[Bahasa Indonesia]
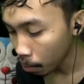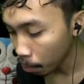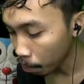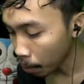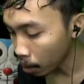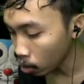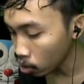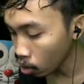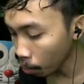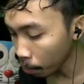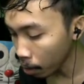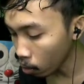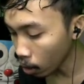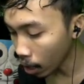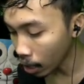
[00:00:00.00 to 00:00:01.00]
badut zombie
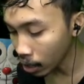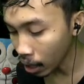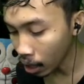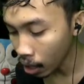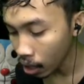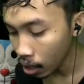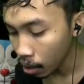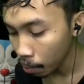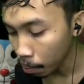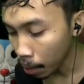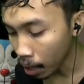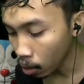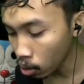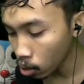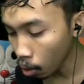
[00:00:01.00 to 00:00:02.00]
kurang ajar
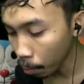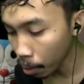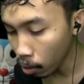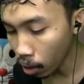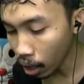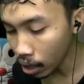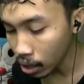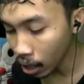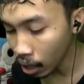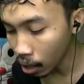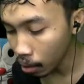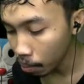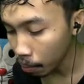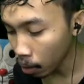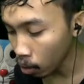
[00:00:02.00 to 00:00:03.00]
badut zombie kurang ajar
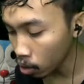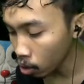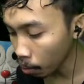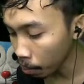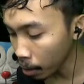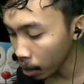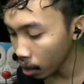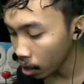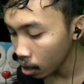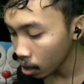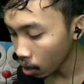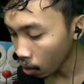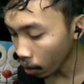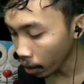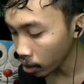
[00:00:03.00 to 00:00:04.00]
badut zombie
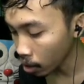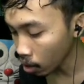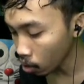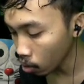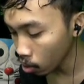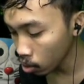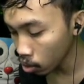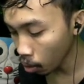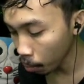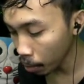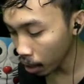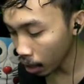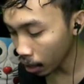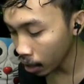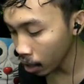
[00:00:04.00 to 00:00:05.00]
oke satu zombie
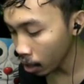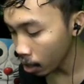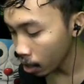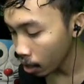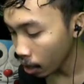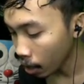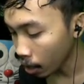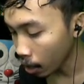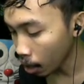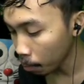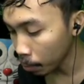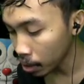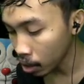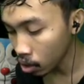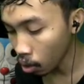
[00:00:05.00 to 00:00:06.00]
lagi ini
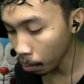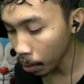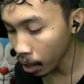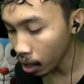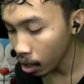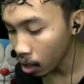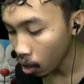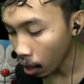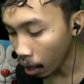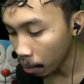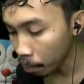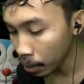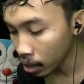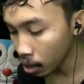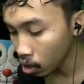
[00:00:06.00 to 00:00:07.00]
NPC zombie
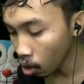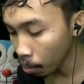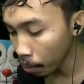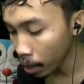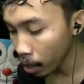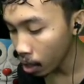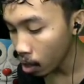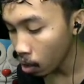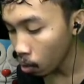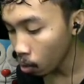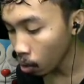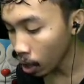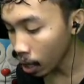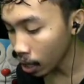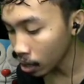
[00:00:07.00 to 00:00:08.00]
NPC zombie
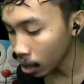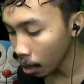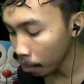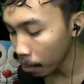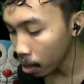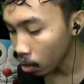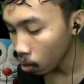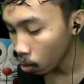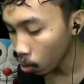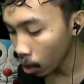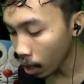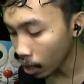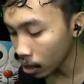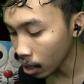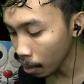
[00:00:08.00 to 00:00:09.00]
kurang asam
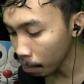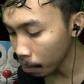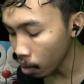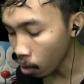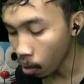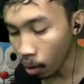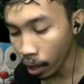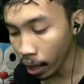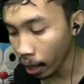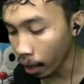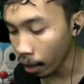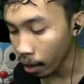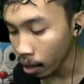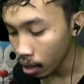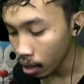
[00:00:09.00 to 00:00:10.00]
kurang asam oke
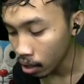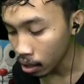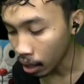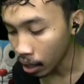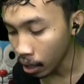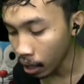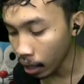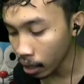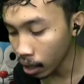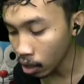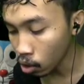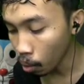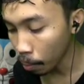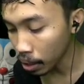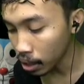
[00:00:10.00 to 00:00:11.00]
jadi kita
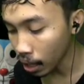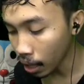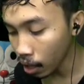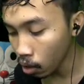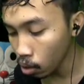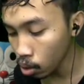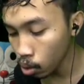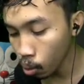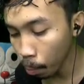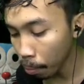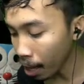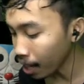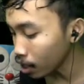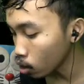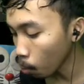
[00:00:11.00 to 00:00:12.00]
coba cari dulu
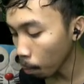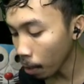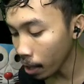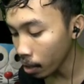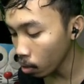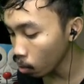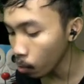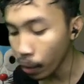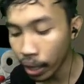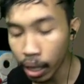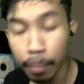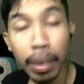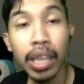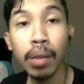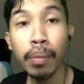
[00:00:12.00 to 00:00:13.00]
supply supply dulu ya
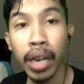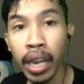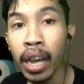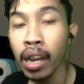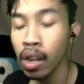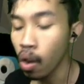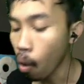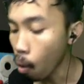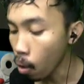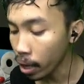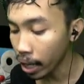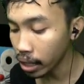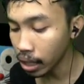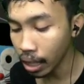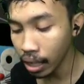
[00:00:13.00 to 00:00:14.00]
teman-teman ya oke
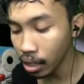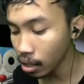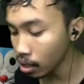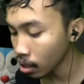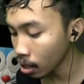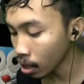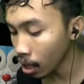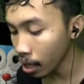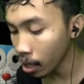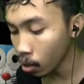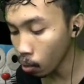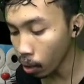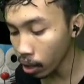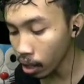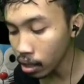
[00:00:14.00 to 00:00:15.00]
jadi setelah itu
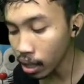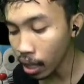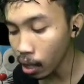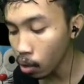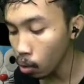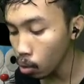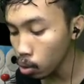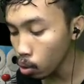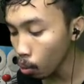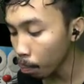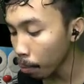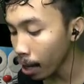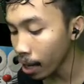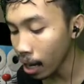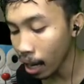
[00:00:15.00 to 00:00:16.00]
kita cari dulu
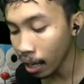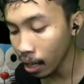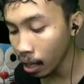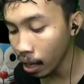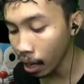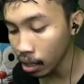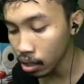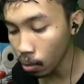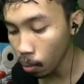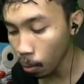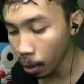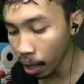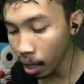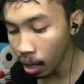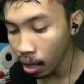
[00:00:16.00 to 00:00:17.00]
supply lagi gengs
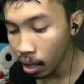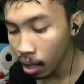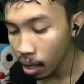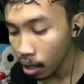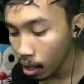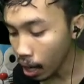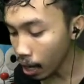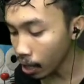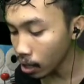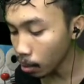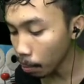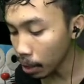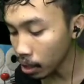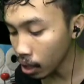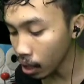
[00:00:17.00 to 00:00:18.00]
oke nah di
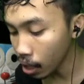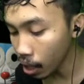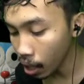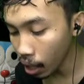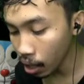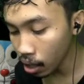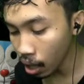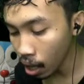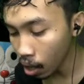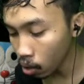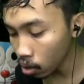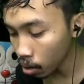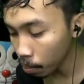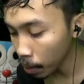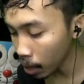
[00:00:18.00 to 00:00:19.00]
sebelah sini kita harus
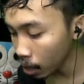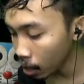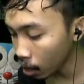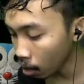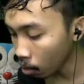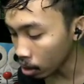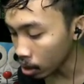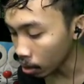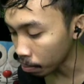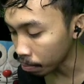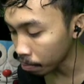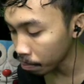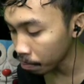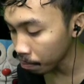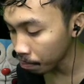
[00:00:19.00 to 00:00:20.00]
kemana ini lewatnya
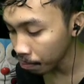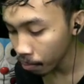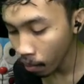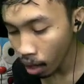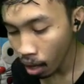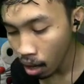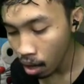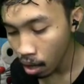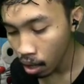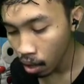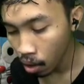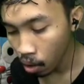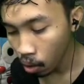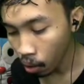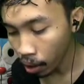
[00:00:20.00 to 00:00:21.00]
hmm
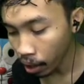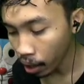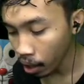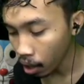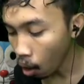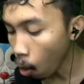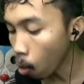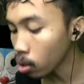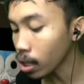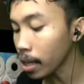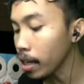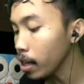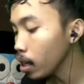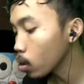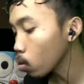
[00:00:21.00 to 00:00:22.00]
oke oh
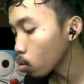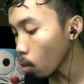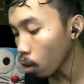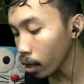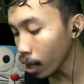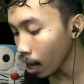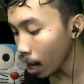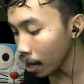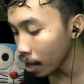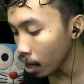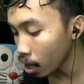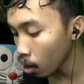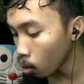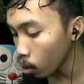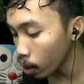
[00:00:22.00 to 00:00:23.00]
tadi di tutorial
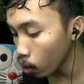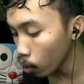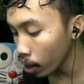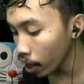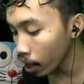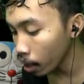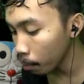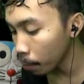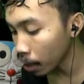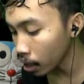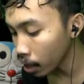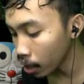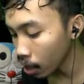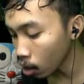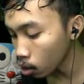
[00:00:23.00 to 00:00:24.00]
ada kuning-kuning ini
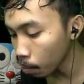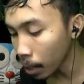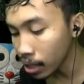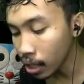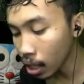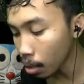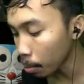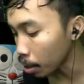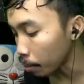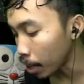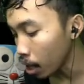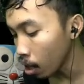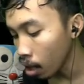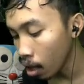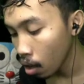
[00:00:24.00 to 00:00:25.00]
berarti kita harus manjat teman-teman
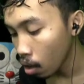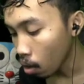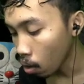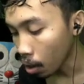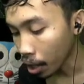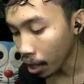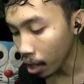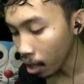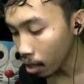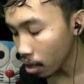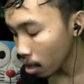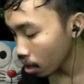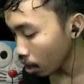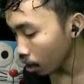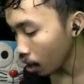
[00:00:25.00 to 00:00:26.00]
oke
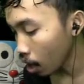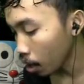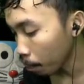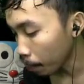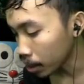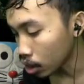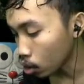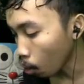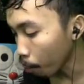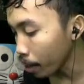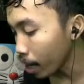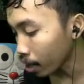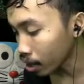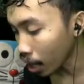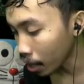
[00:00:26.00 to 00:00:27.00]
nah ini ada empat zombie
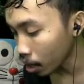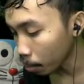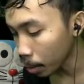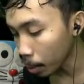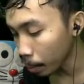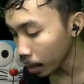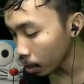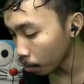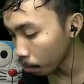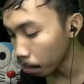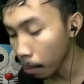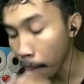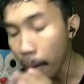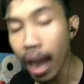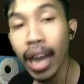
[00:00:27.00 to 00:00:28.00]
yang tadi teman-teman yang
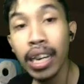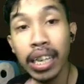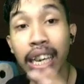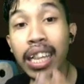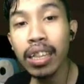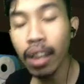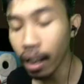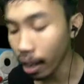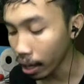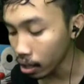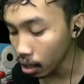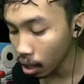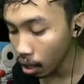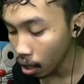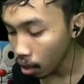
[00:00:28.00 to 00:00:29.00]
memakan kita gengs
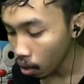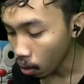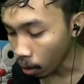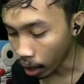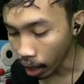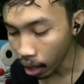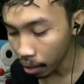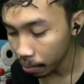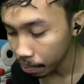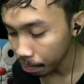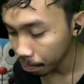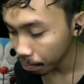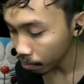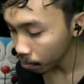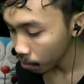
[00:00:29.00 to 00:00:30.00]
oke
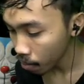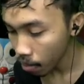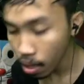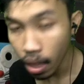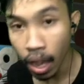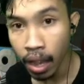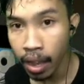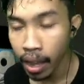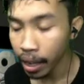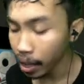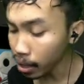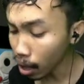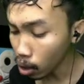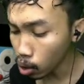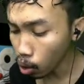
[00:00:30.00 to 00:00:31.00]

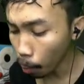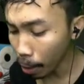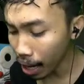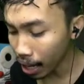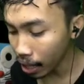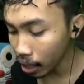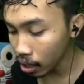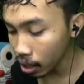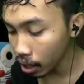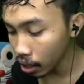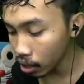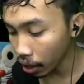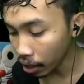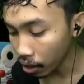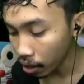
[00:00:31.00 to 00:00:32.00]
kita harus coba lari ke sini,
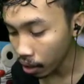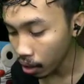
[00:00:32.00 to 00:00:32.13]
cuy.